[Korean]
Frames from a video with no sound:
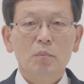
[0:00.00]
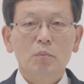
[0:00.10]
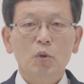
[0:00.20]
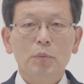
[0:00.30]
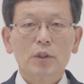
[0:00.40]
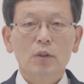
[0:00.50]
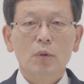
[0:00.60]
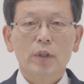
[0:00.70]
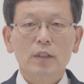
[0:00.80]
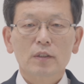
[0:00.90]

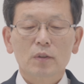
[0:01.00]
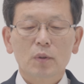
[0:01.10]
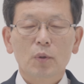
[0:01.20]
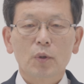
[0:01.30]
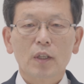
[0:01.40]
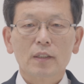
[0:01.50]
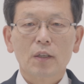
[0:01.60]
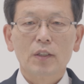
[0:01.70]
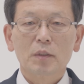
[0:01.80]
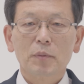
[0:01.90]
무엇보다도 올해는 코로나
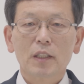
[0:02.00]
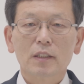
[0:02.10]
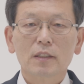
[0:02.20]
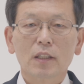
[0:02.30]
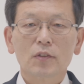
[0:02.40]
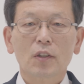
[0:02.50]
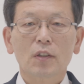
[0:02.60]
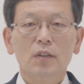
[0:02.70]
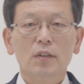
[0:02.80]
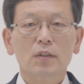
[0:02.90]
상황이 빨리
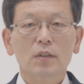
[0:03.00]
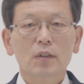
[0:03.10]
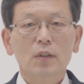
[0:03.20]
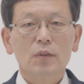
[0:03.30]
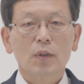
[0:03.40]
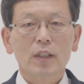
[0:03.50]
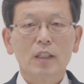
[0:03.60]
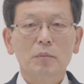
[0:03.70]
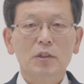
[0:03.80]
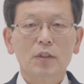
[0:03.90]
끝나서 또
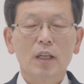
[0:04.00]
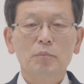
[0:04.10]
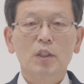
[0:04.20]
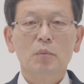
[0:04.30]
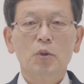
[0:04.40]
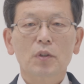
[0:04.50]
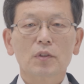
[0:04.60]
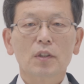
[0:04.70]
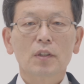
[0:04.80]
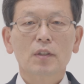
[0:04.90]
하나님의 전에 함께
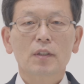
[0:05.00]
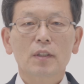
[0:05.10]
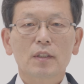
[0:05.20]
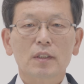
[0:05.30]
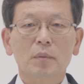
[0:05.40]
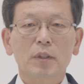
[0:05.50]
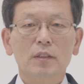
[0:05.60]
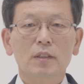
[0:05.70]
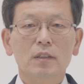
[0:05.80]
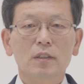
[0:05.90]
모여서
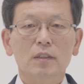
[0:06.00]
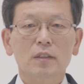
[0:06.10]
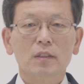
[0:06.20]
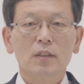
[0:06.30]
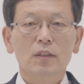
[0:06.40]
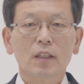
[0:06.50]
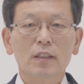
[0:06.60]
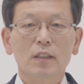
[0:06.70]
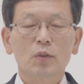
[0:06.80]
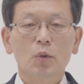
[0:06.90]
예배 드리는 그런
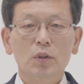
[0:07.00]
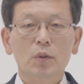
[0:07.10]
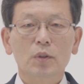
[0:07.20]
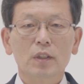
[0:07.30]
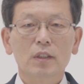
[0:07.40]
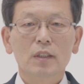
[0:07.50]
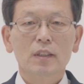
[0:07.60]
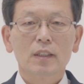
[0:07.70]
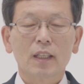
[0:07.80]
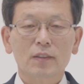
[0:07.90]
날이 속히
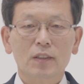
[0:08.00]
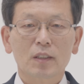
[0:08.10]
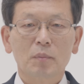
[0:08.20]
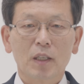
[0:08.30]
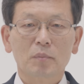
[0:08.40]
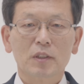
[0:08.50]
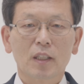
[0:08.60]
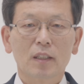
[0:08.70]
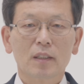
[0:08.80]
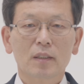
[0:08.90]
오기를 간절히
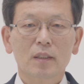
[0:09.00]
바랍니다.